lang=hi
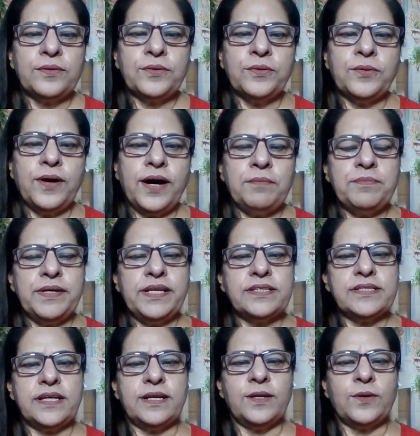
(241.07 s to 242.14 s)
तो आप मेरे
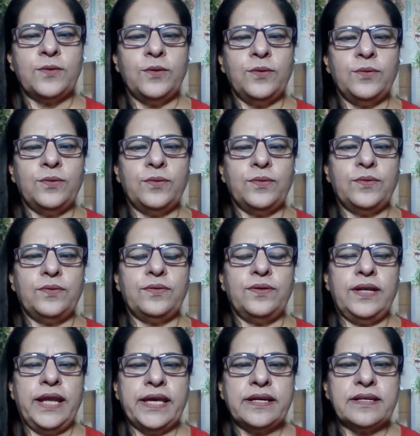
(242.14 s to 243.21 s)
चैनल को
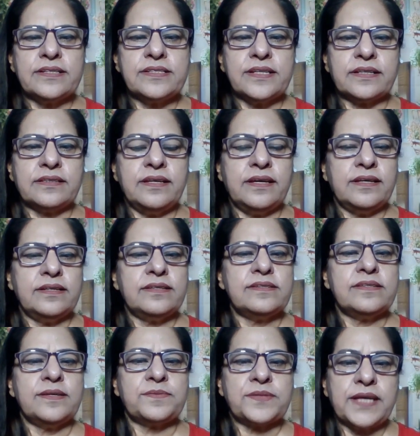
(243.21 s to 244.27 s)
लाइक कर सकते हैं
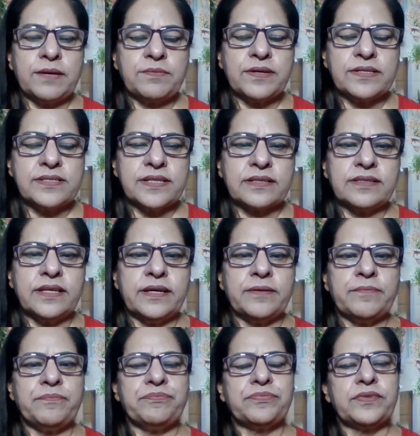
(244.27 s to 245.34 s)
सब्सक्राइब कर सकते
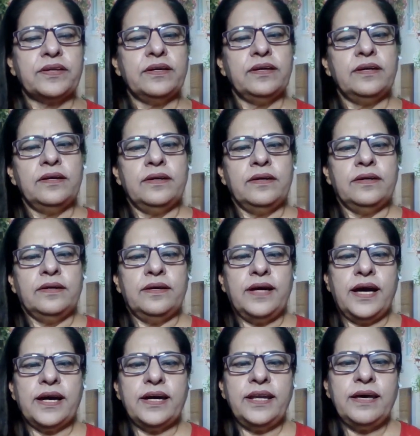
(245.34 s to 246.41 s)
हैं
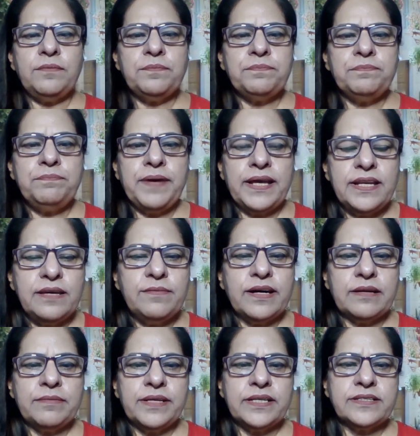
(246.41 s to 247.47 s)
अगर आप पहली
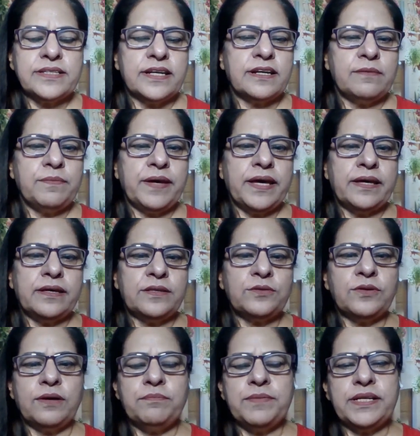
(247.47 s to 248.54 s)
बार मेरे चैनल पे आए हैं
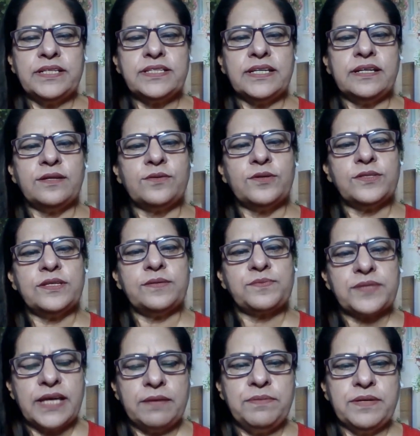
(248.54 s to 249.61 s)
तो आप मेरे चैनल को
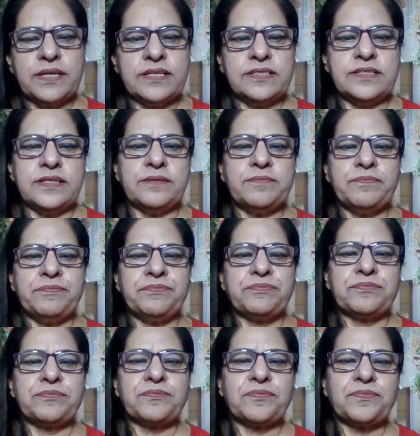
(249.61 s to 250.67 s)
सब्सक्राइब भी कीजिए
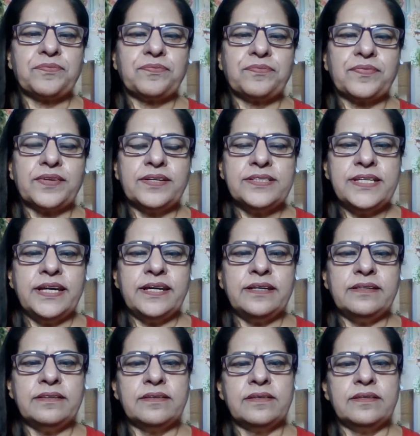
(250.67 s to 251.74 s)
जय
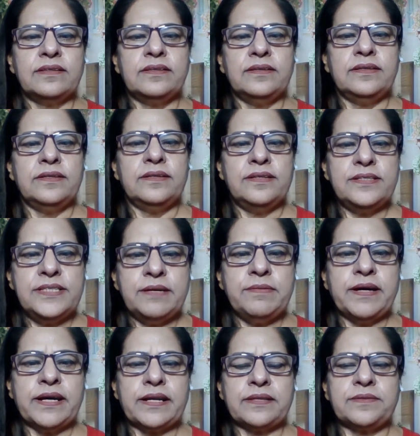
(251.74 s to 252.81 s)
हिंद जय
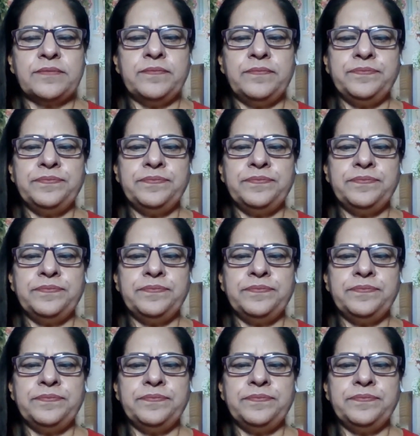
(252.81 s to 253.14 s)
भारत